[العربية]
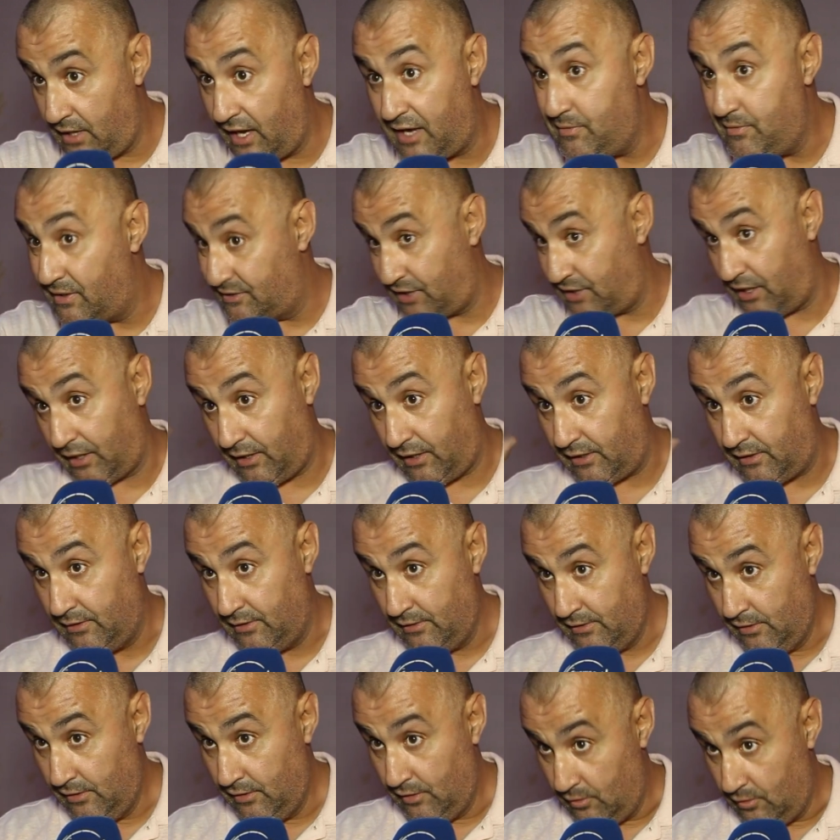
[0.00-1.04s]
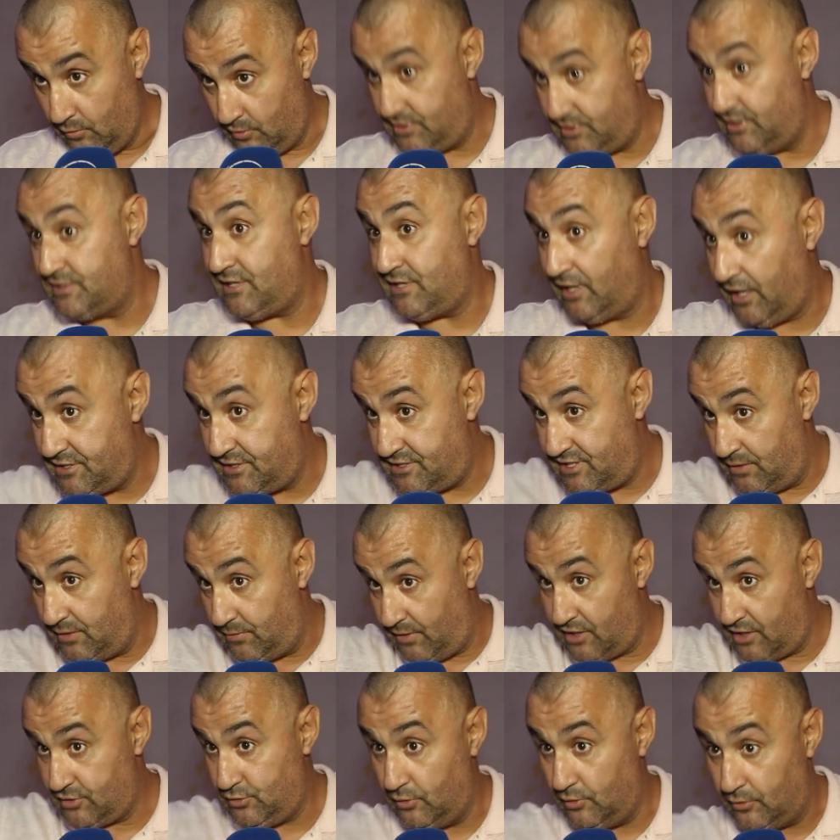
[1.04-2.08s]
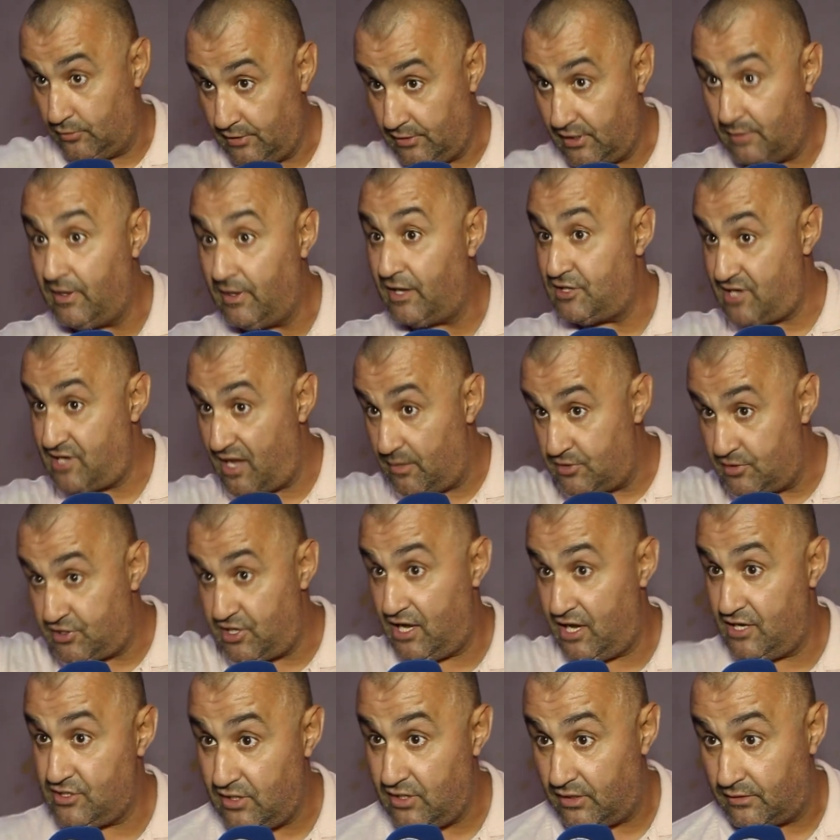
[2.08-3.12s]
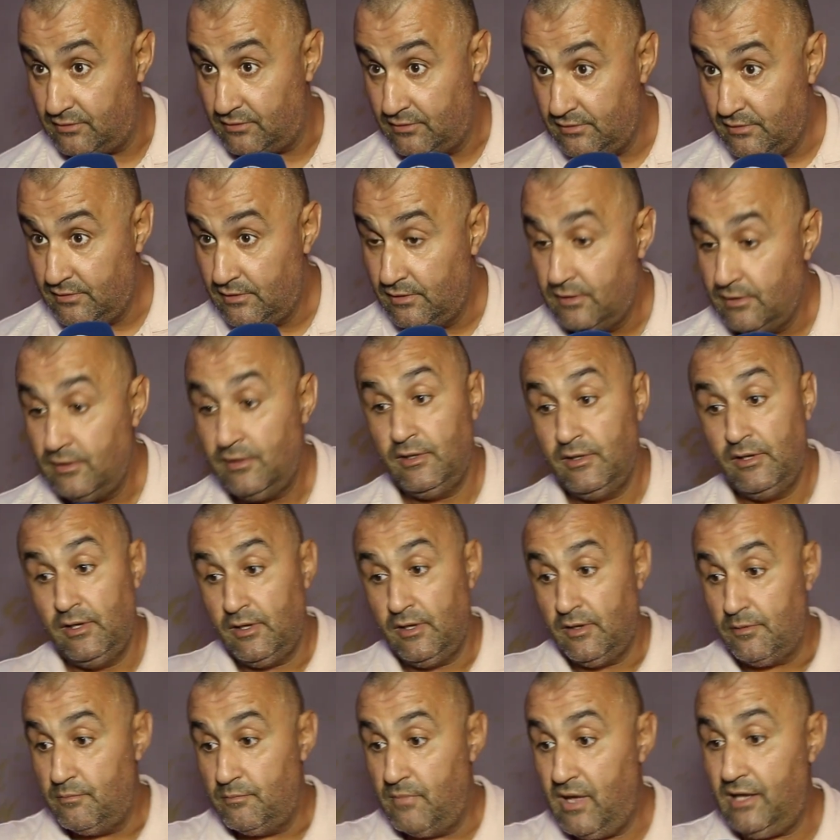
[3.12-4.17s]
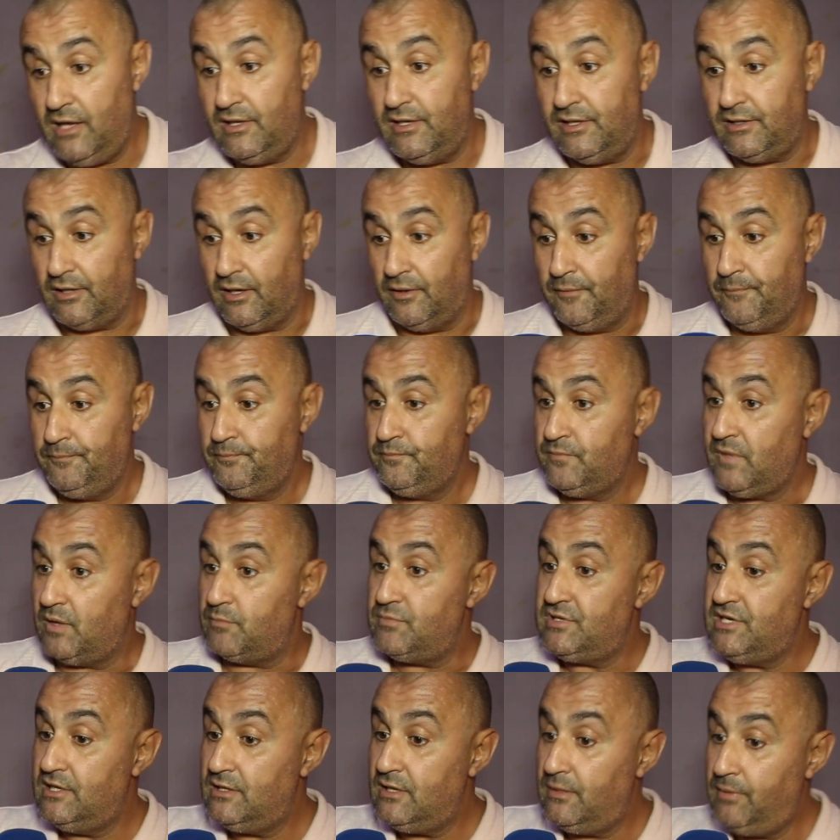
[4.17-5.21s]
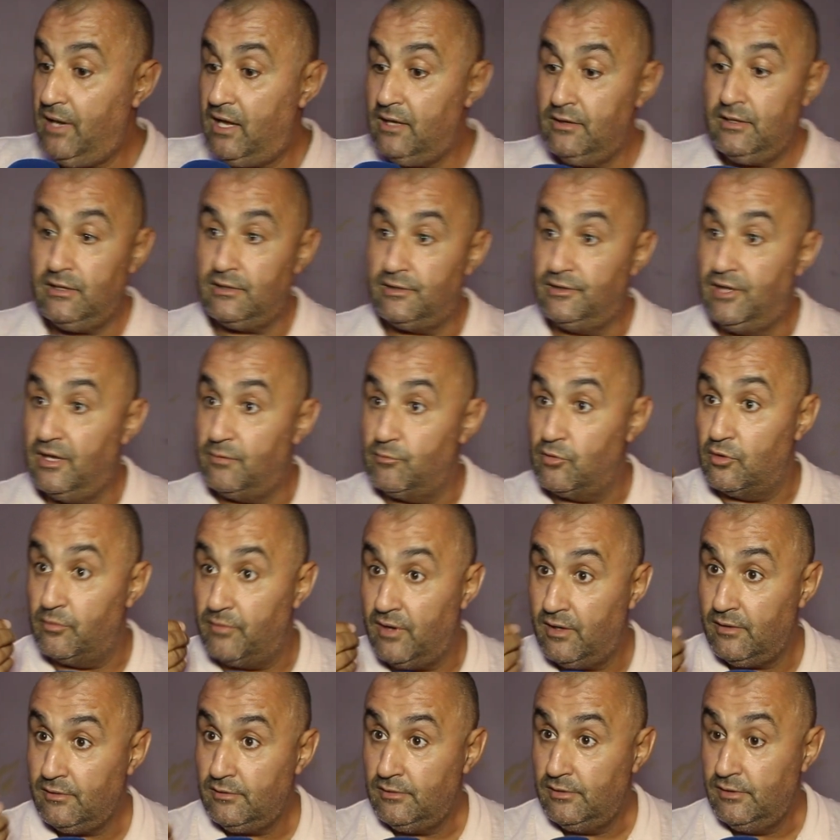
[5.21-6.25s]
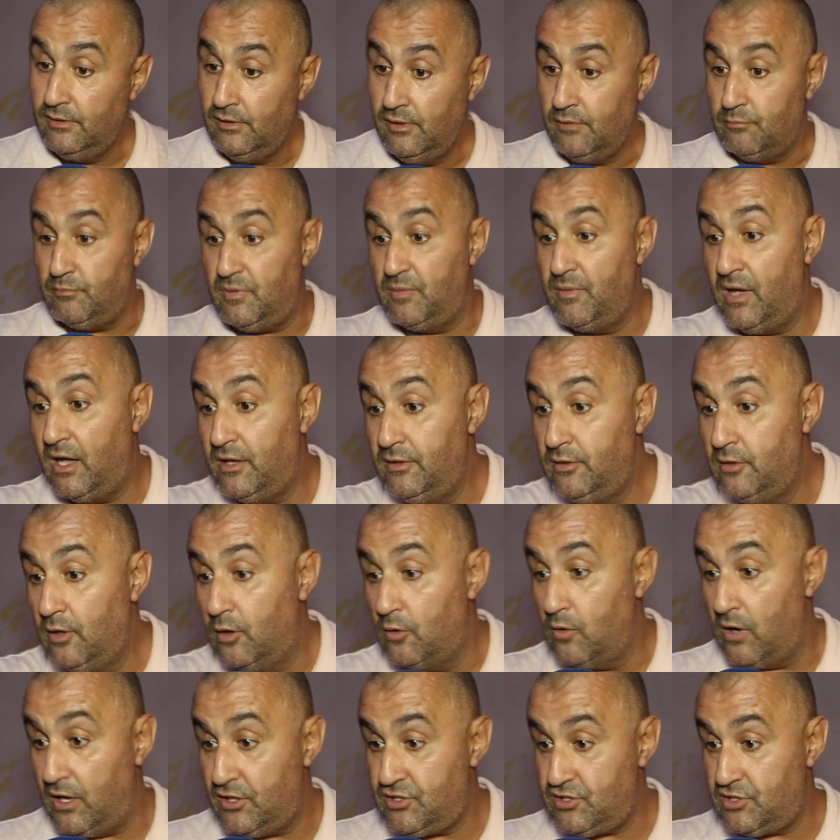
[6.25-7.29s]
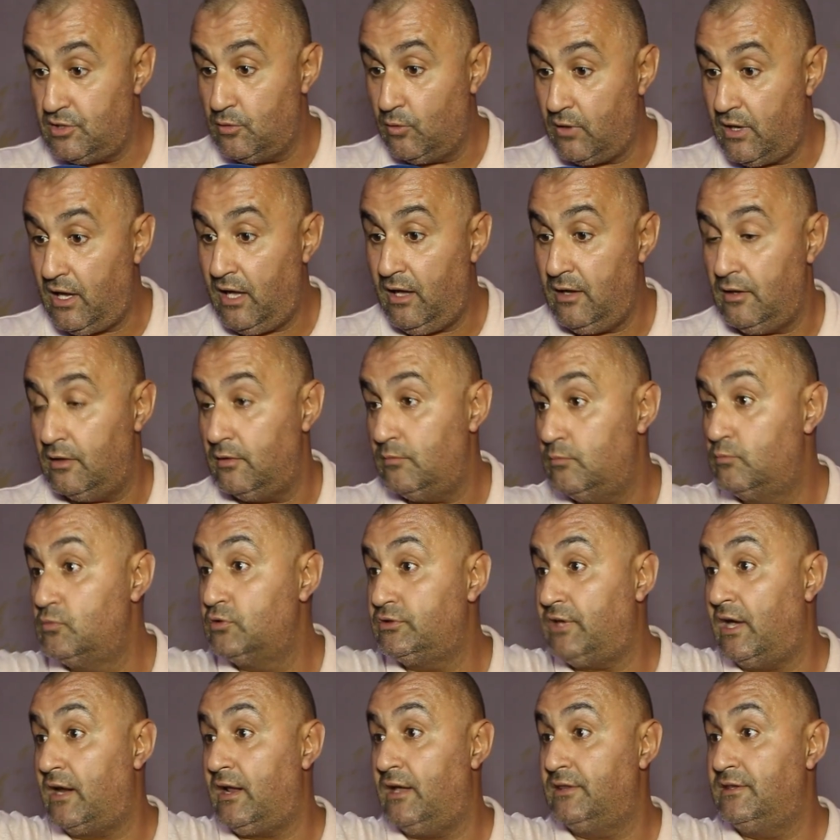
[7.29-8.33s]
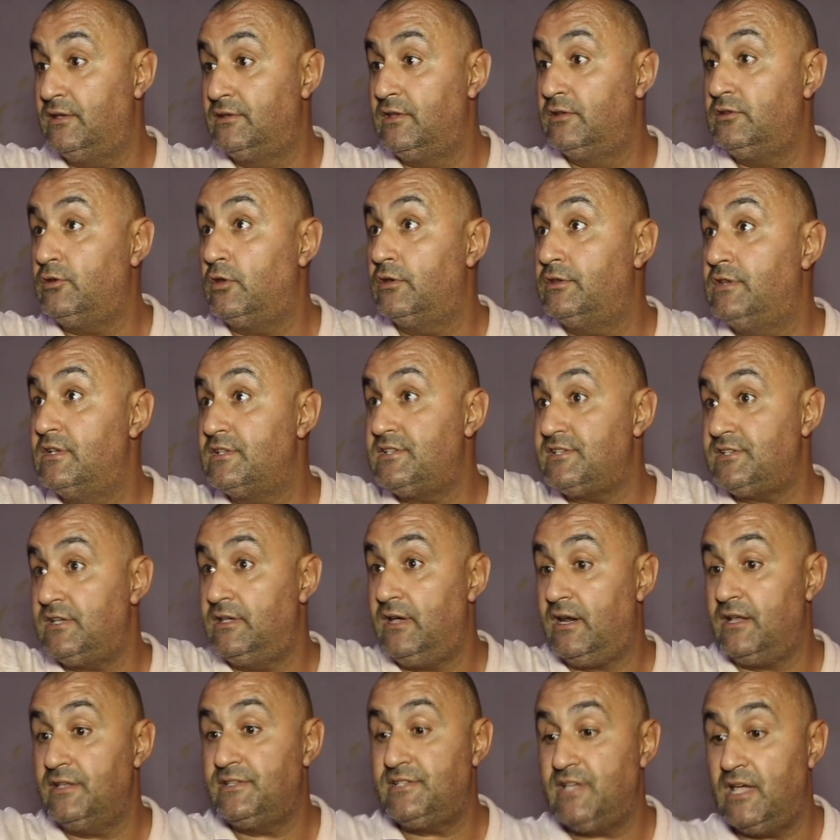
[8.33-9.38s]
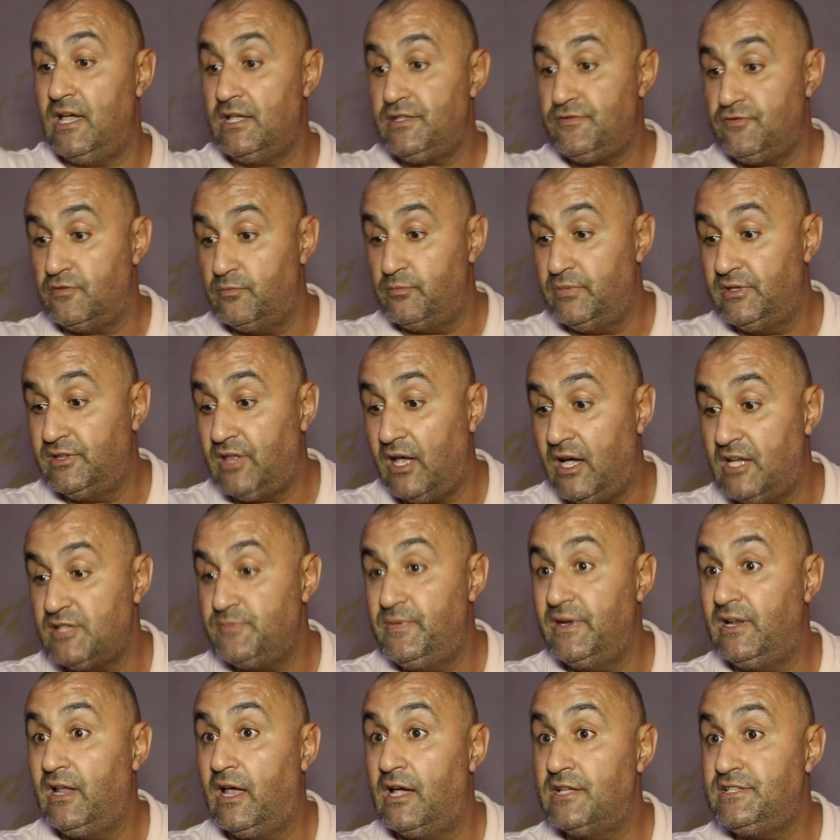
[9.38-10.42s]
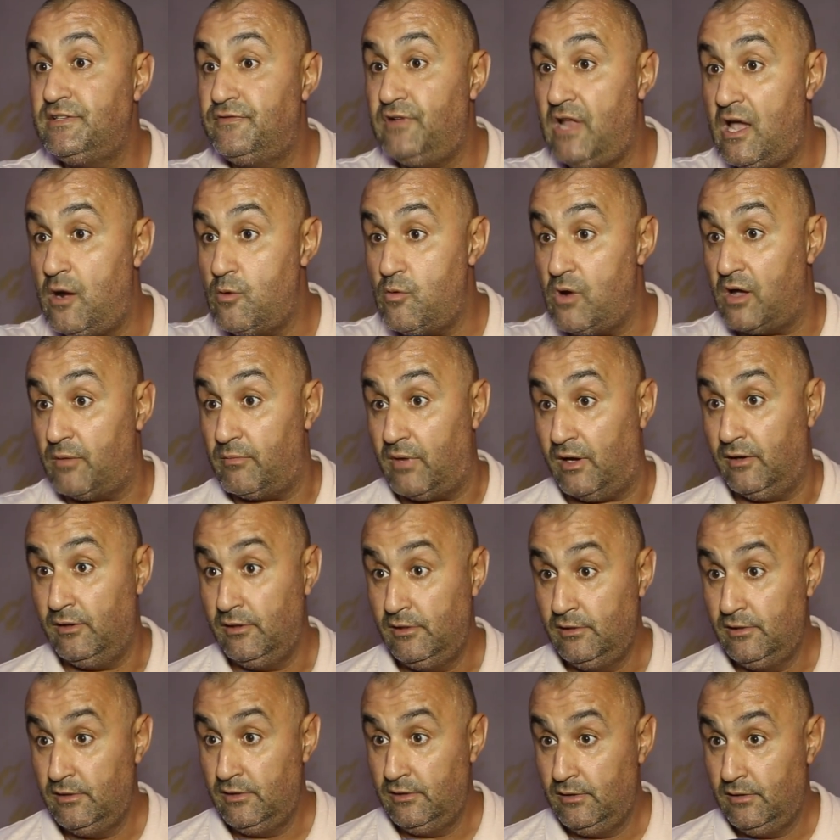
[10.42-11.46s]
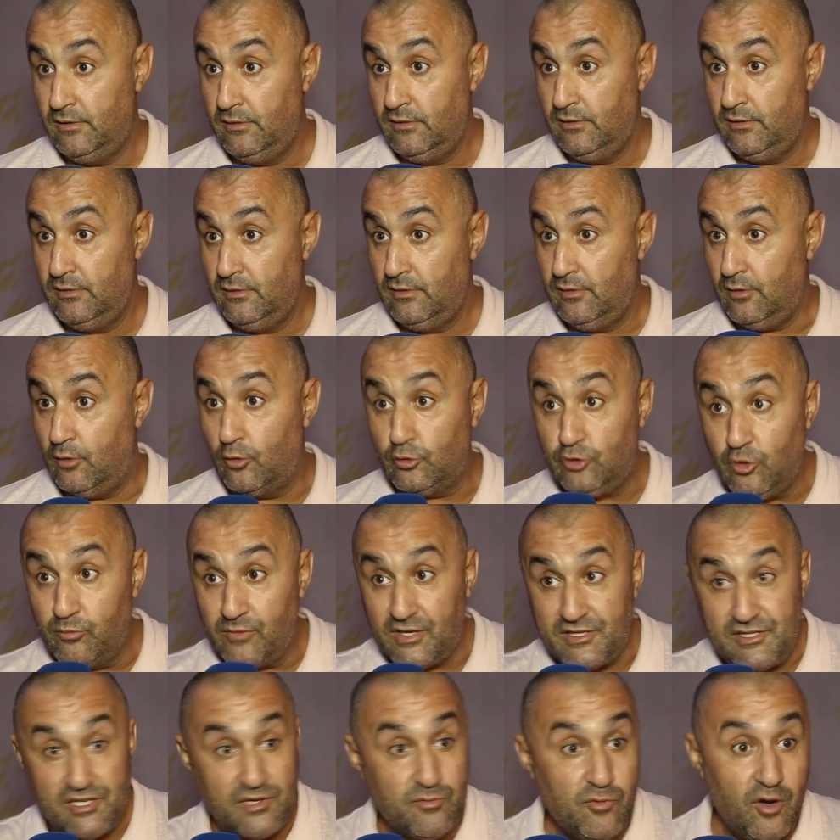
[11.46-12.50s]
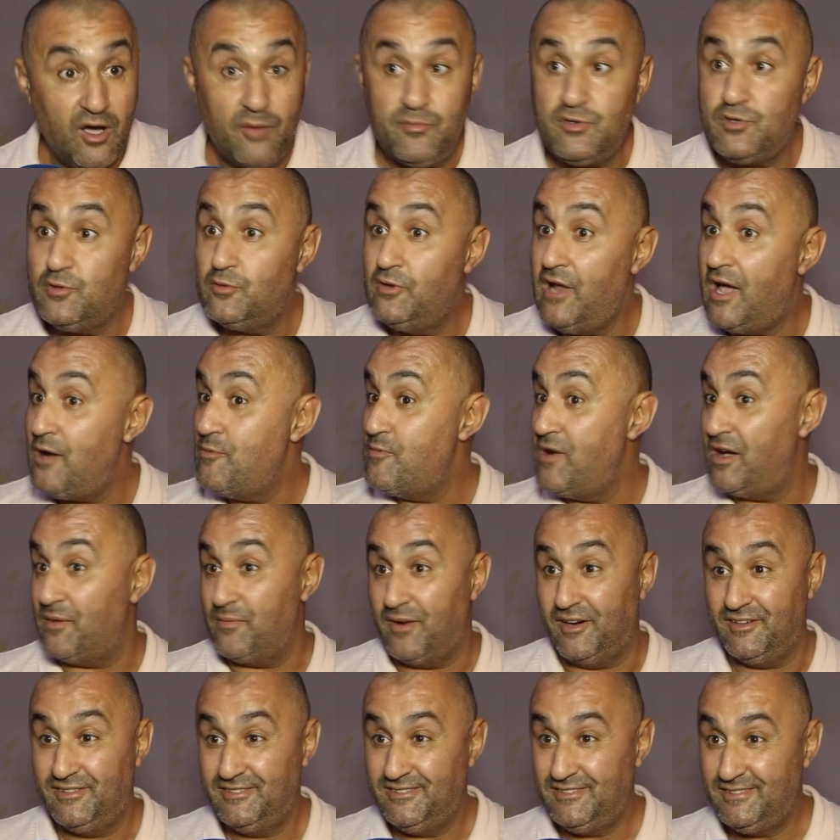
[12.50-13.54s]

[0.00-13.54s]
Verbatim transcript: غير منطقي واش الانسان غيسيب راسو الا ما كانش يعمل شي حاجه ما علينا مشينا بحالنا للديمومه بما انه هذا الشيء وقع المطارده ديال السياره انتهت في منطقه بير الغازي في العوامه اوتوماتيكمون غنمشيو للعوامه